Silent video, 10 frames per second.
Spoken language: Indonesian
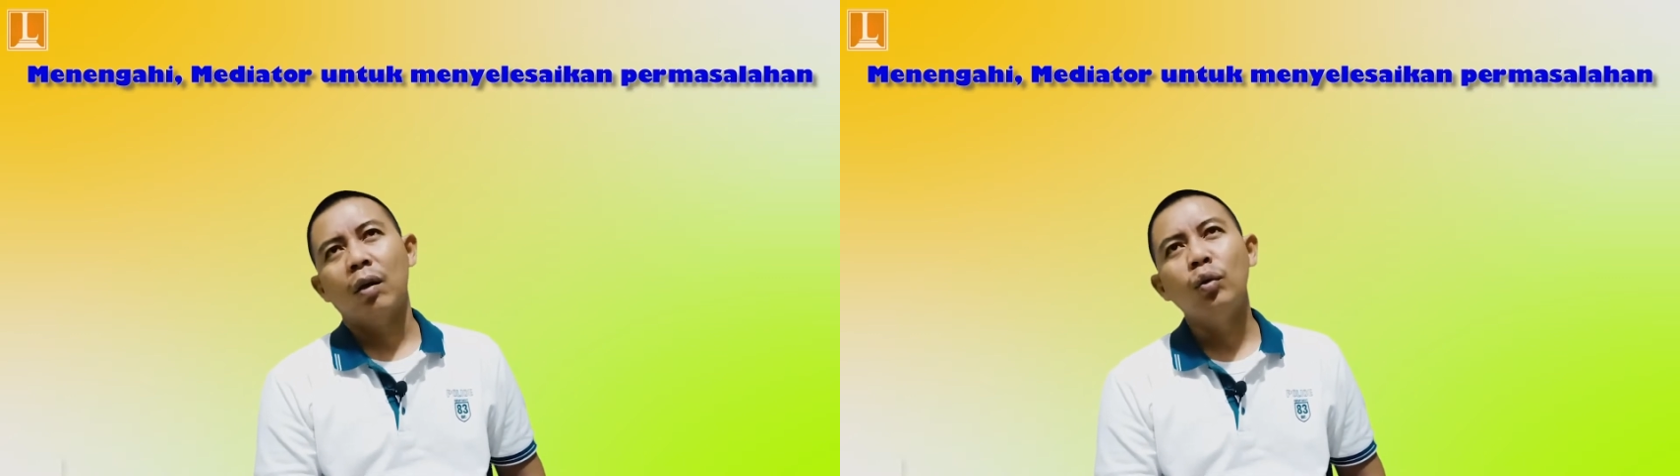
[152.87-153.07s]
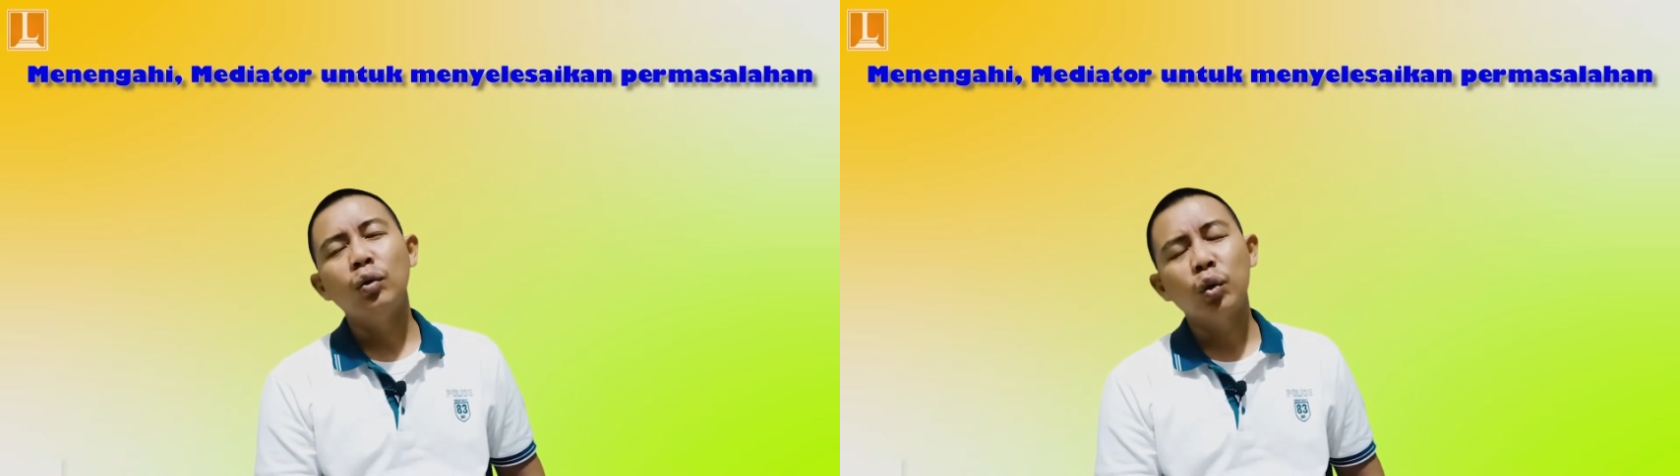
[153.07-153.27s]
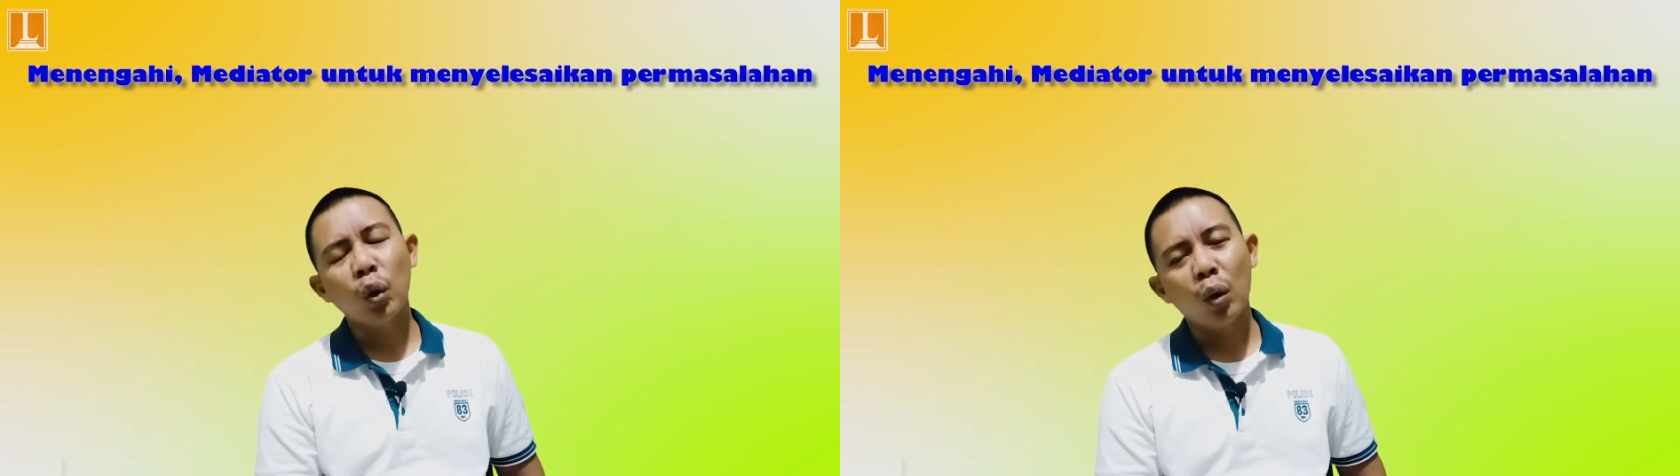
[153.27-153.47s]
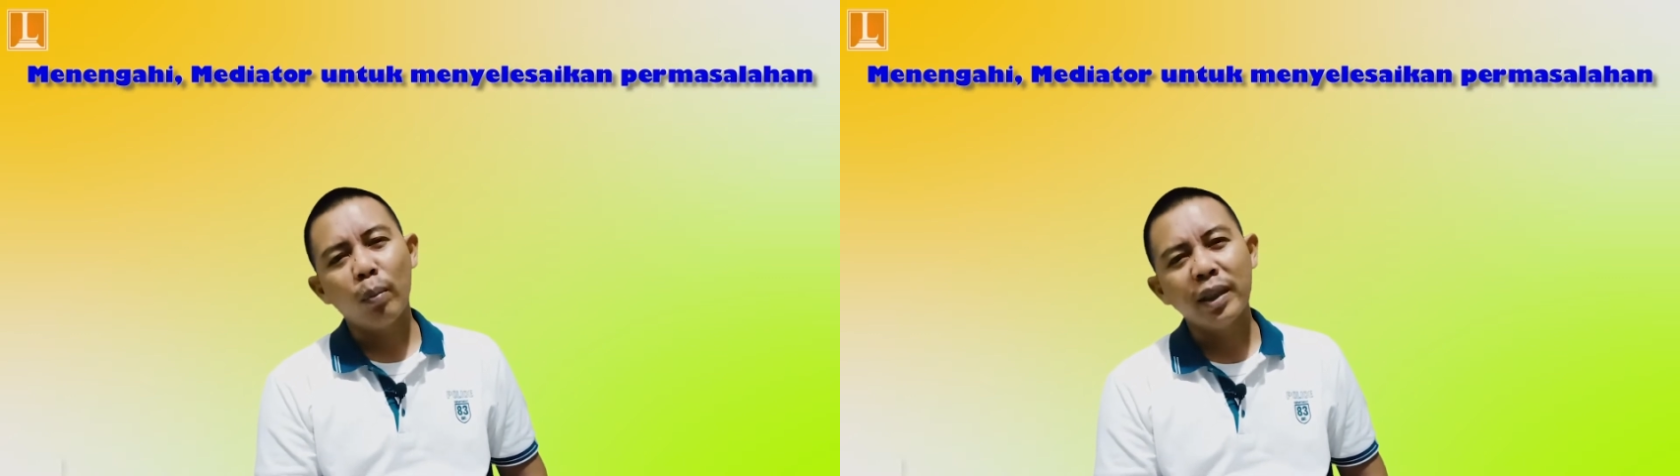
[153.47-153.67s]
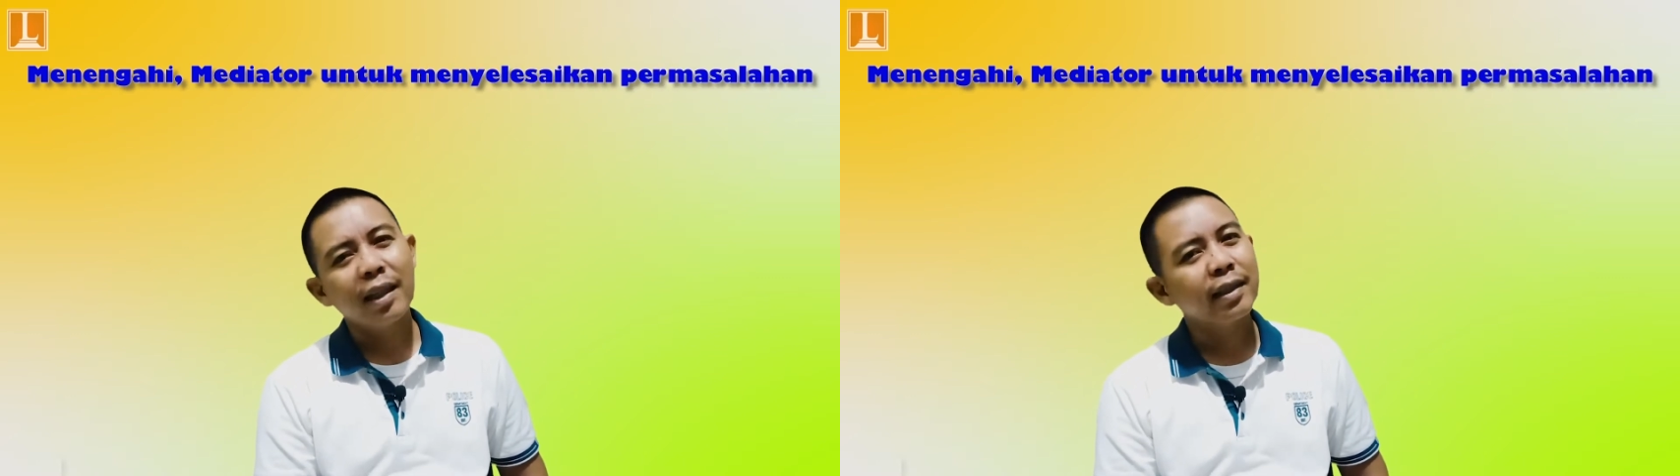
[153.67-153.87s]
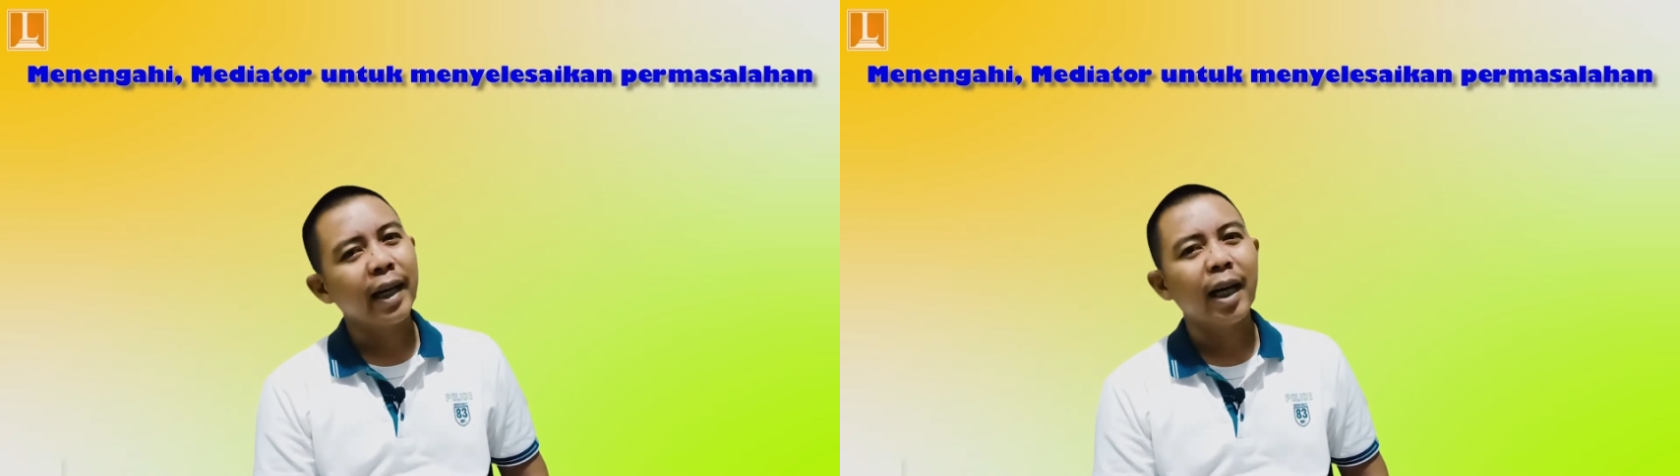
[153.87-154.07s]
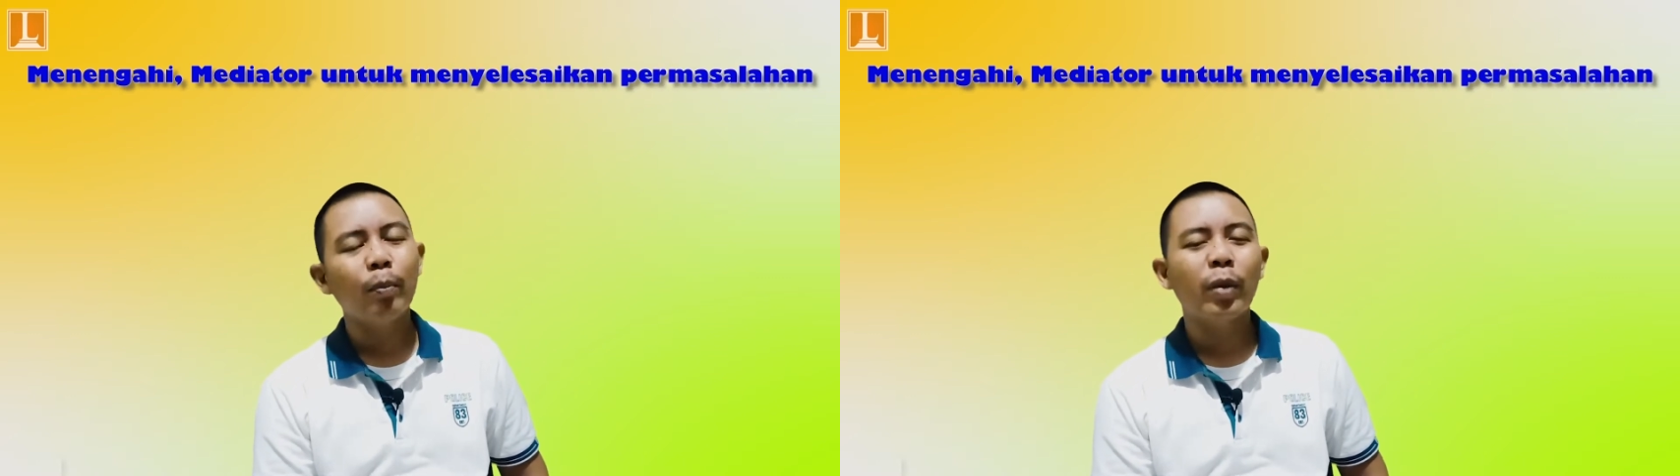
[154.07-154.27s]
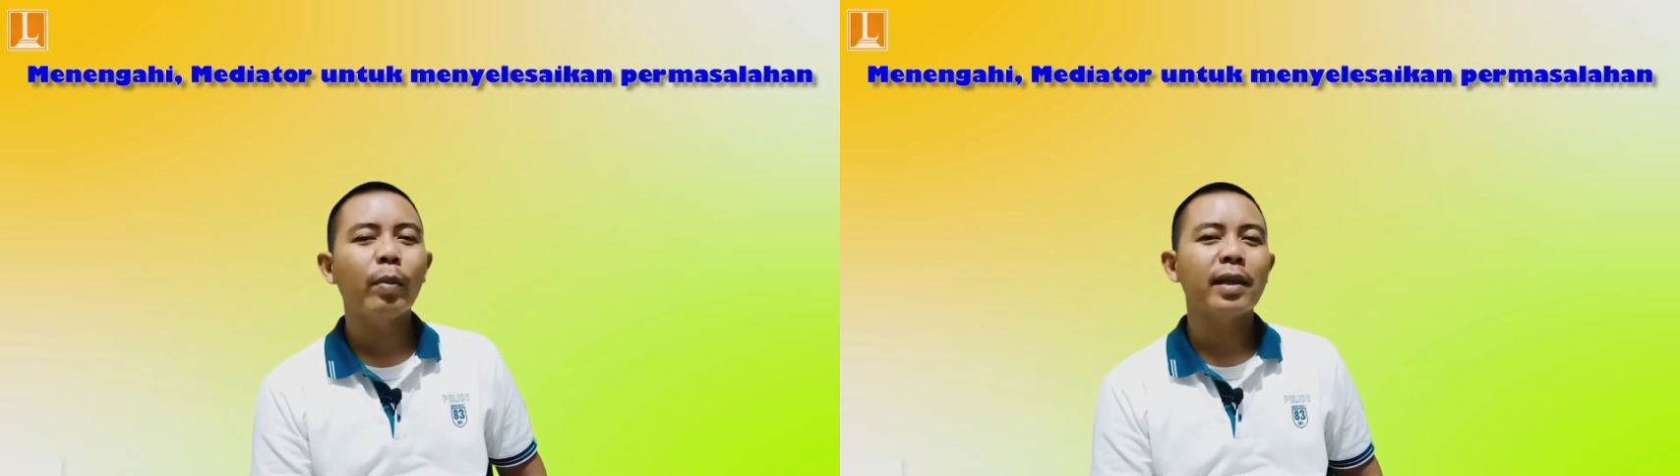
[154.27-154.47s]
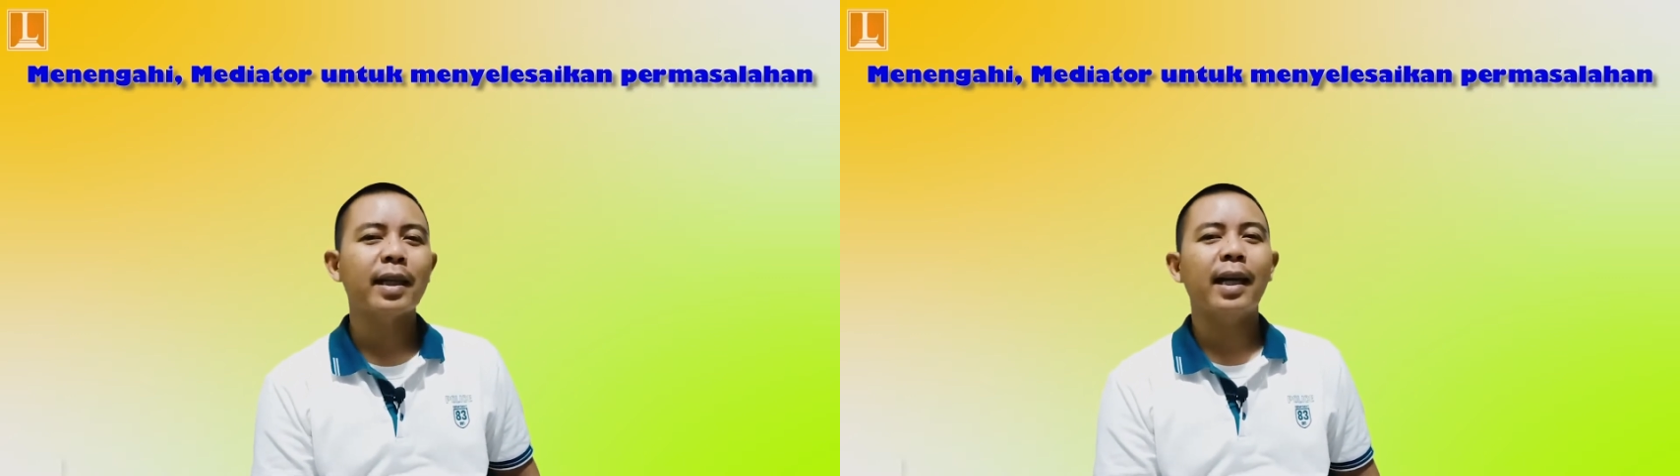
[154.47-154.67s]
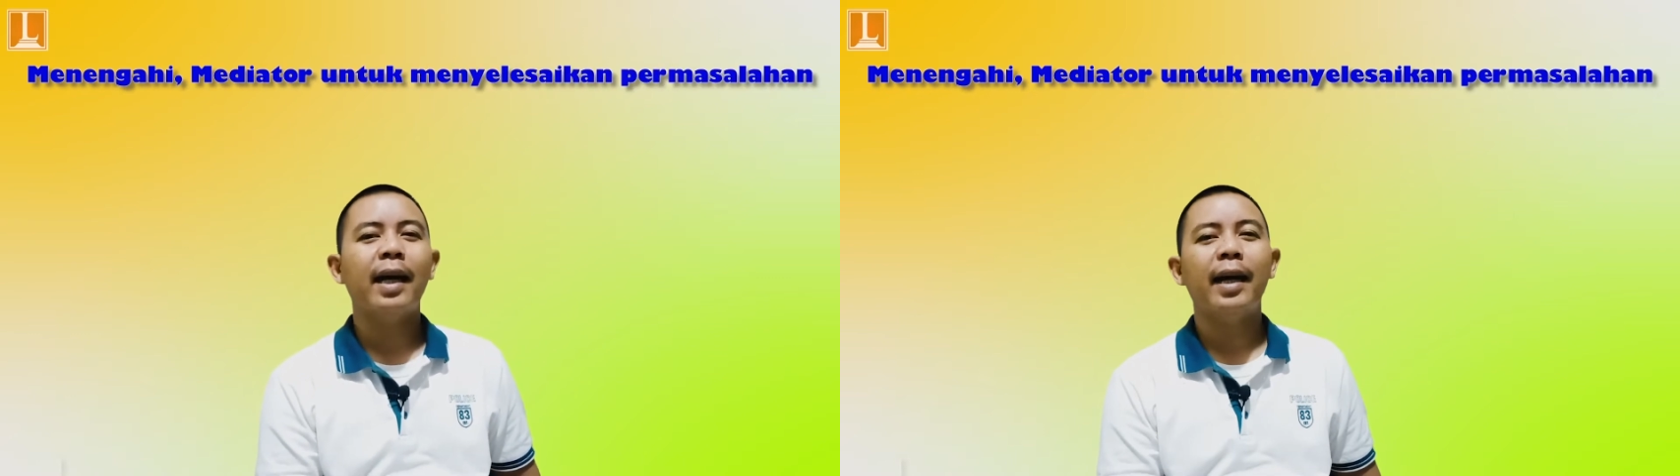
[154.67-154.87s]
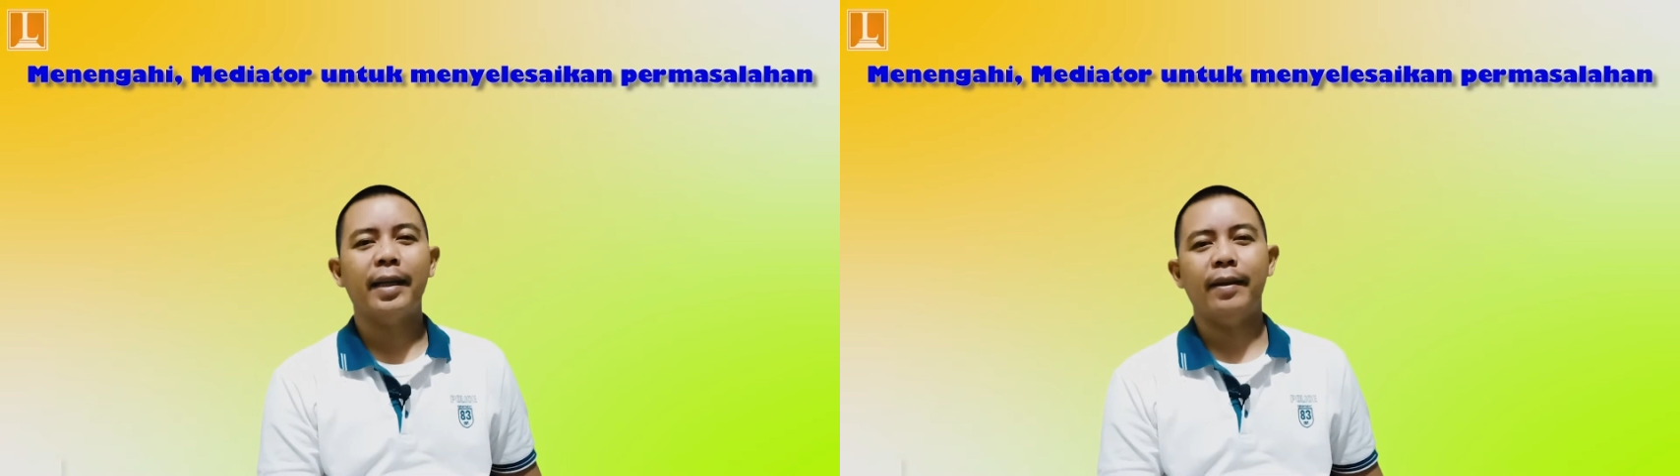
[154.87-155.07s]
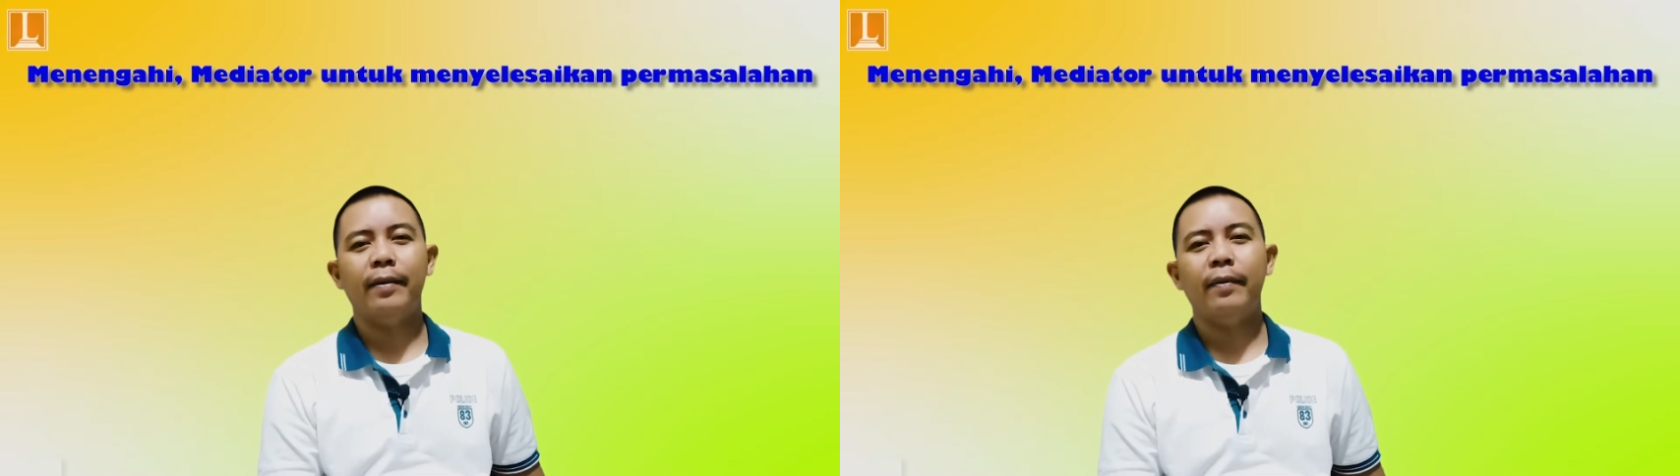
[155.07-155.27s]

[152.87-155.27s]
untuk menyelesaikan permasalahan.